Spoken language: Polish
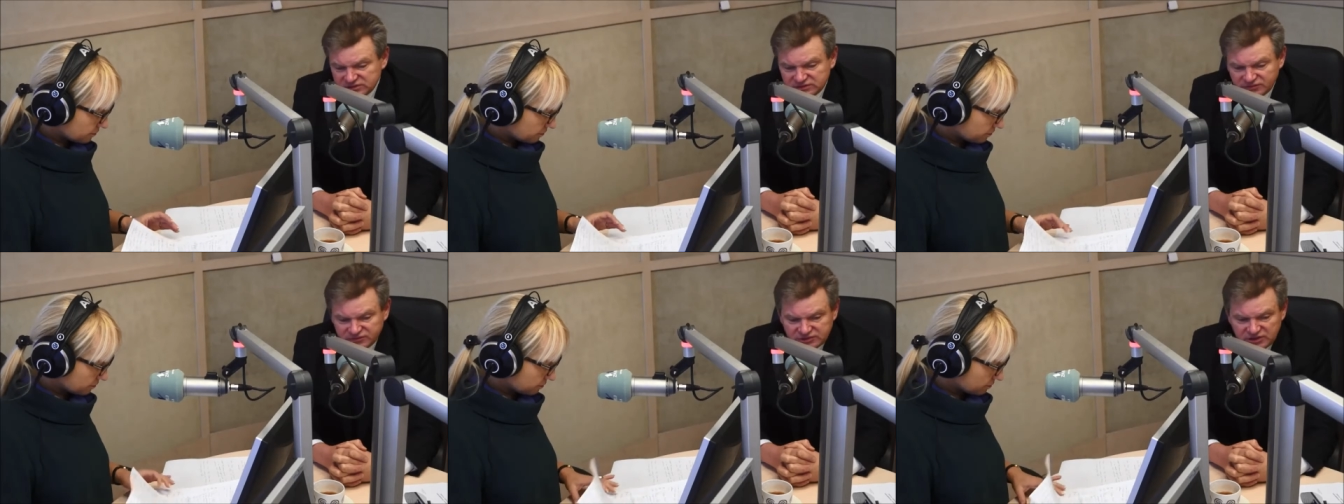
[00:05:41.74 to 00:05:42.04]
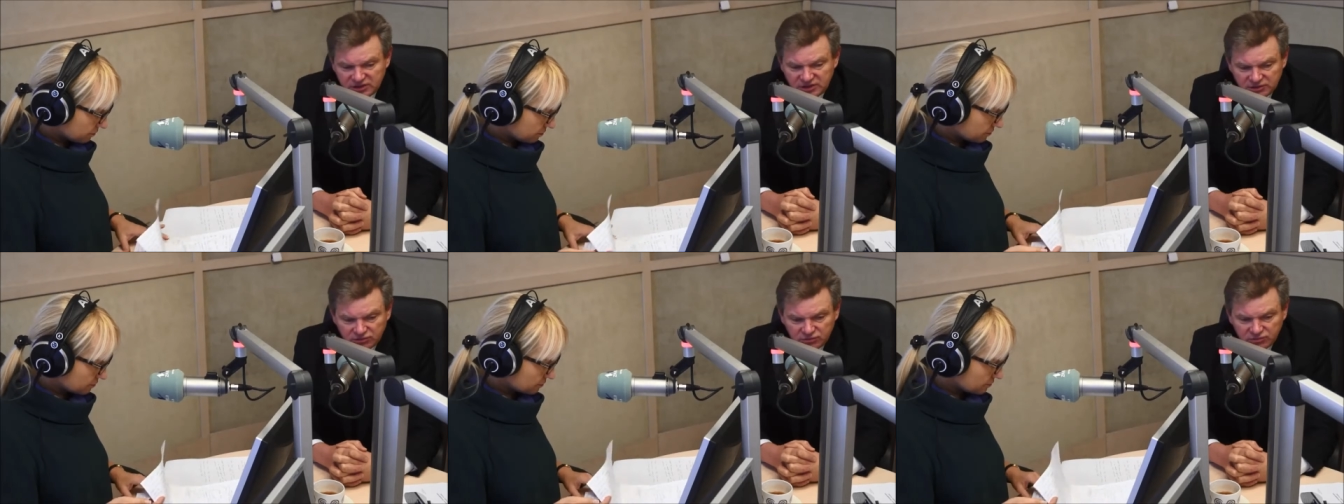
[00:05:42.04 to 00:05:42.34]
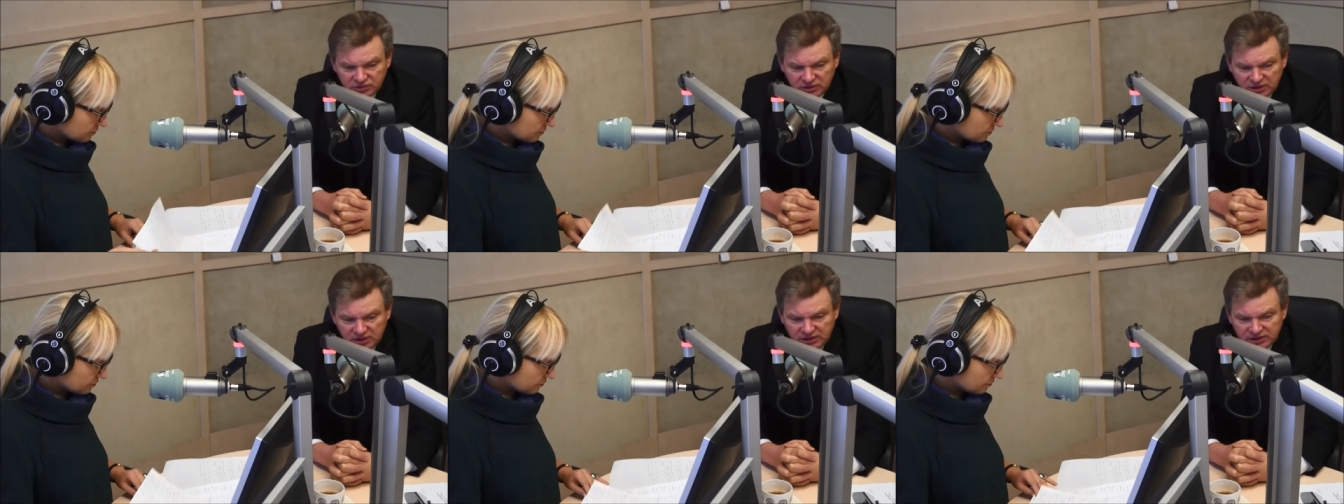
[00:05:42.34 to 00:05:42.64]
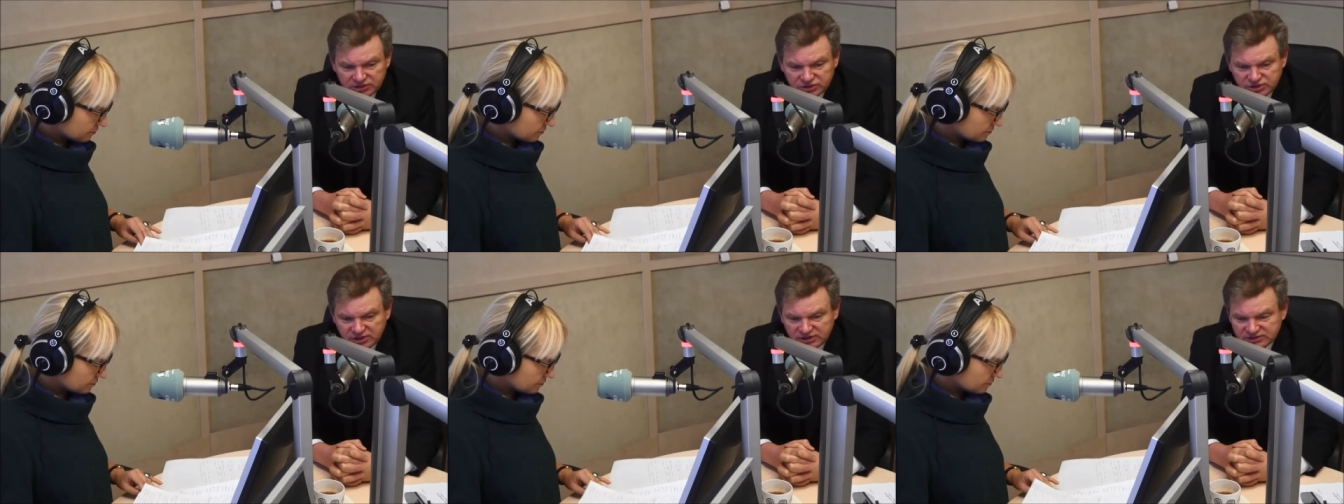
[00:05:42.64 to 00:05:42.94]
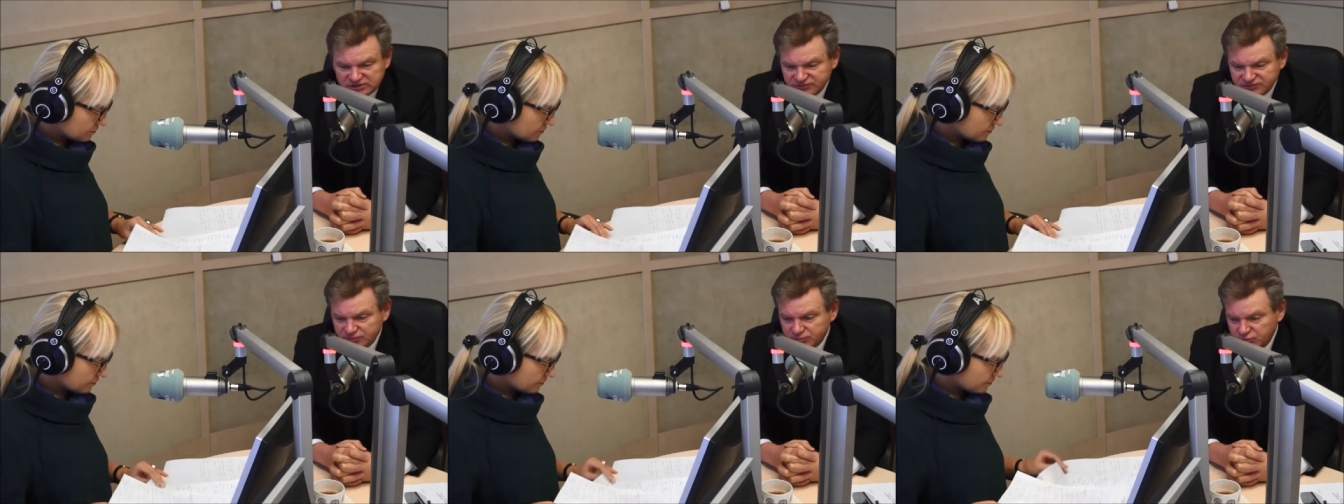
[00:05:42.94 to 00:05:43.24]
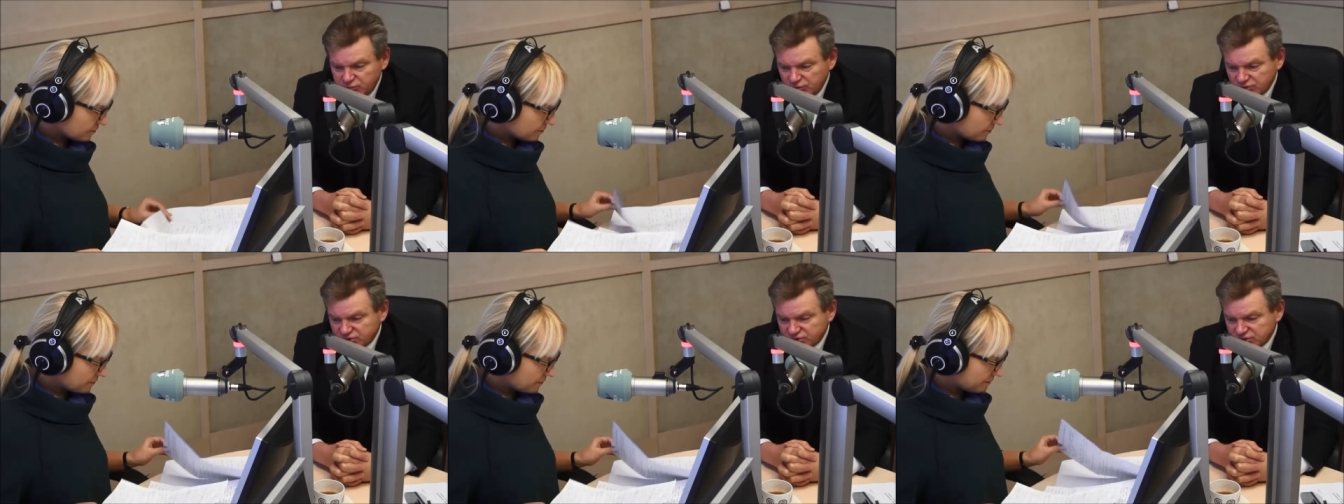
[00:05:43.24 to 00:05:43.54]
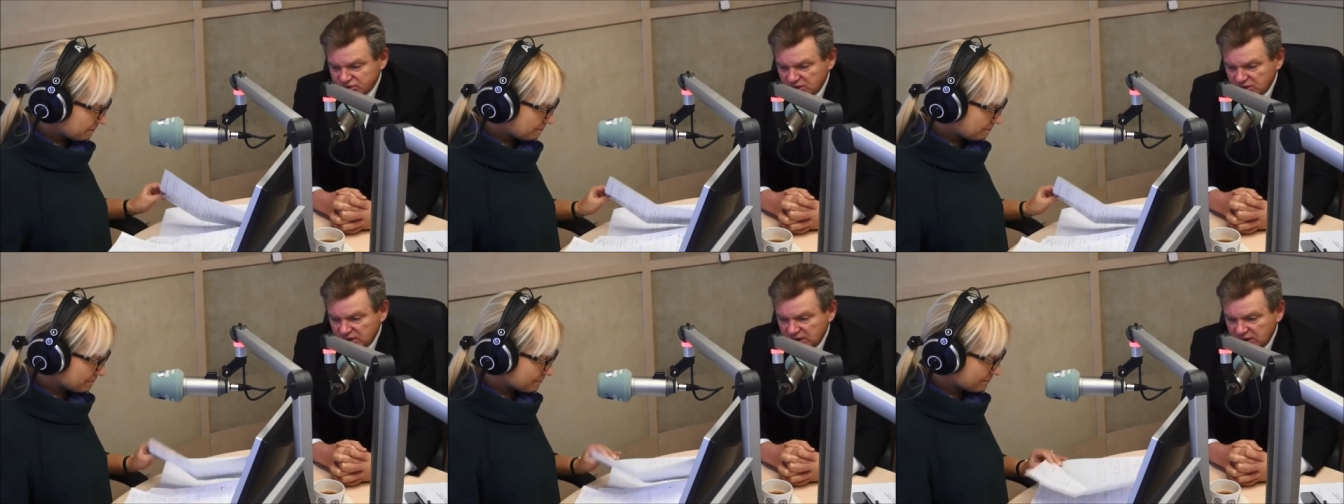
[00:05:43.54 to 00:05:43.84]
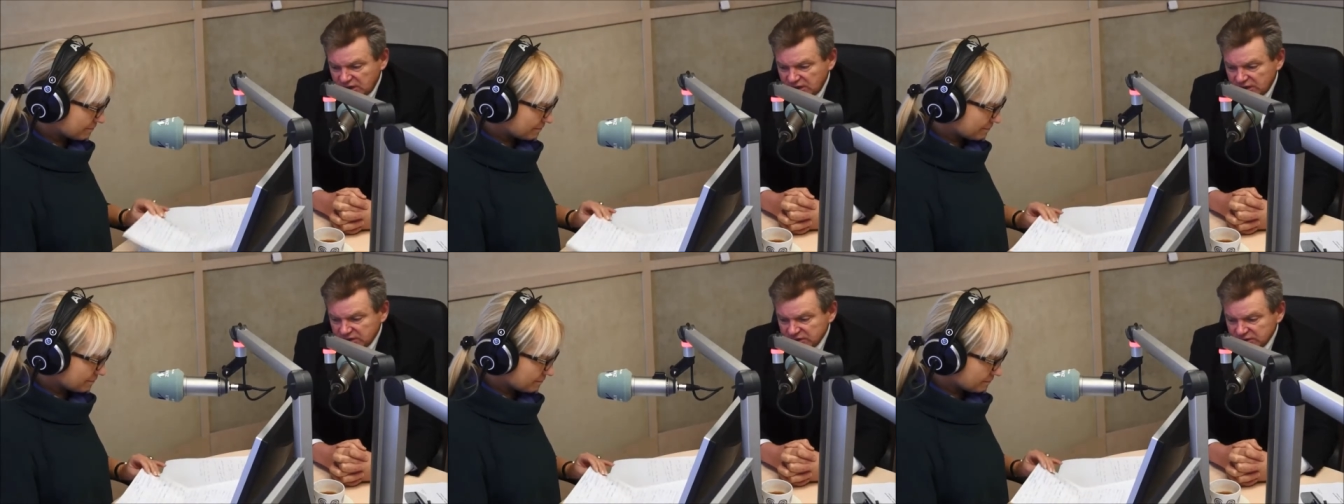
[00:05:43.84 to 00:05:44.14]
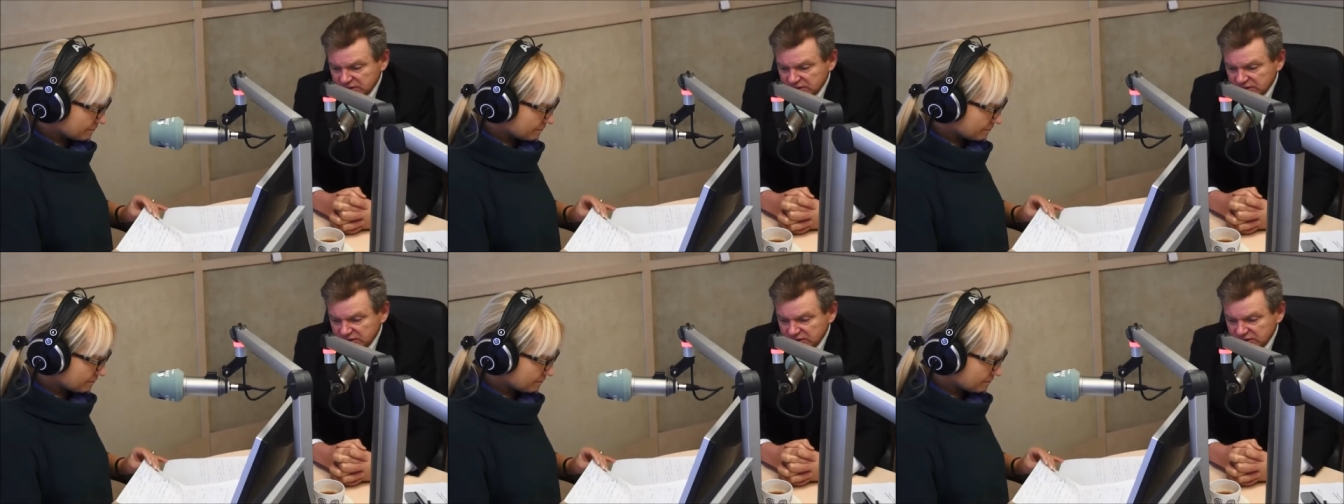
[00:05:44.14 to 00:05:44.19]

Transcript: ze względu na czas wyborczy, a